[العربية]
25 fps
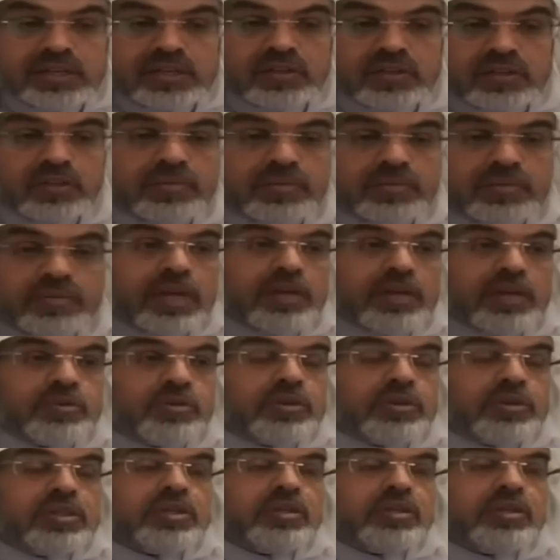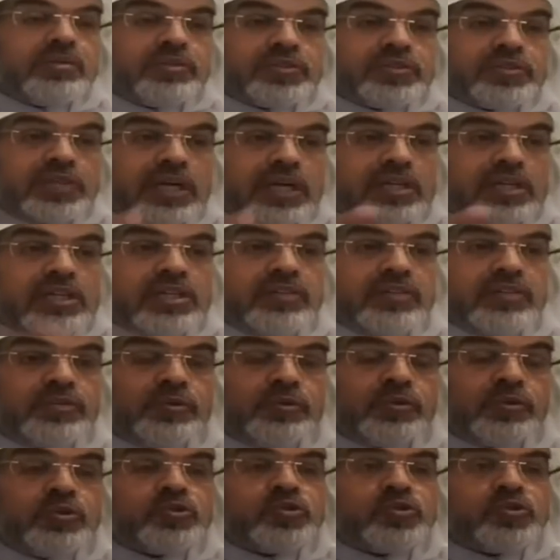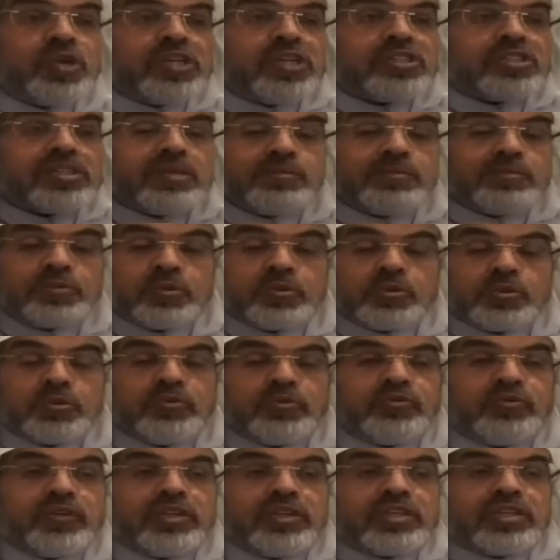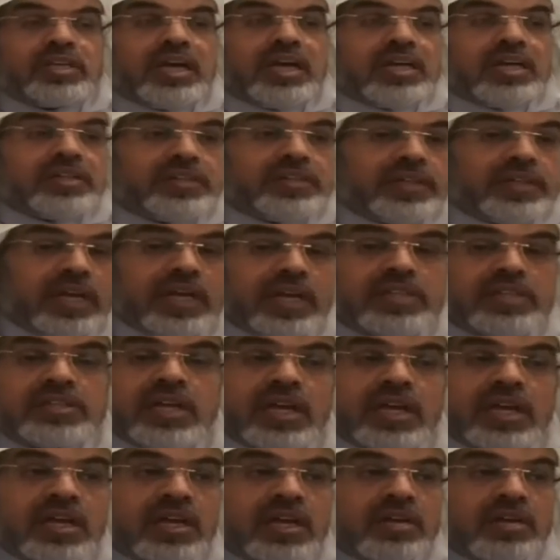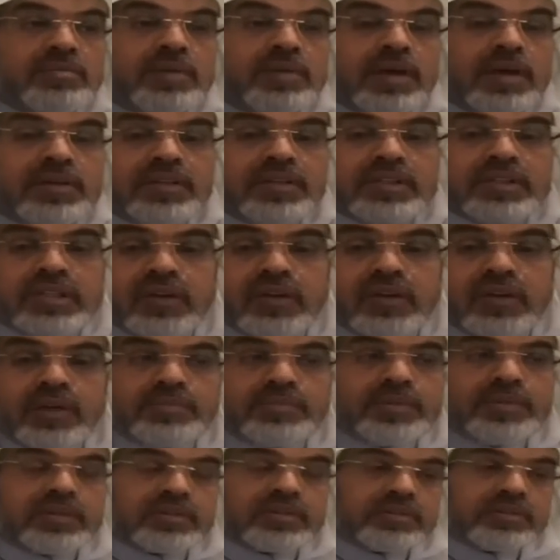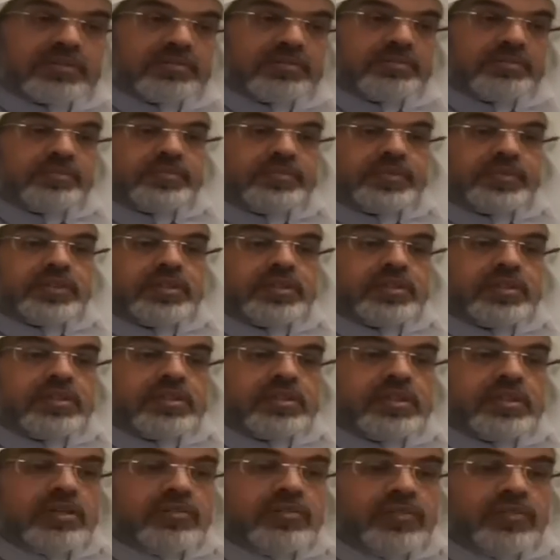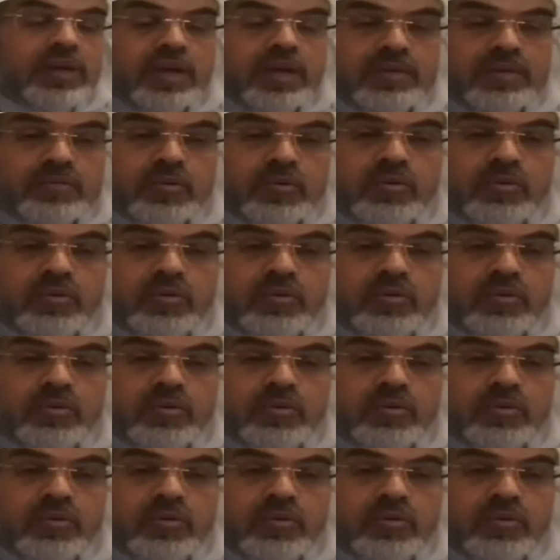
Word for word: الامراء هذول سارقين فلوس ويستمتعون في اذلال الناس بهذه الطوابير فمو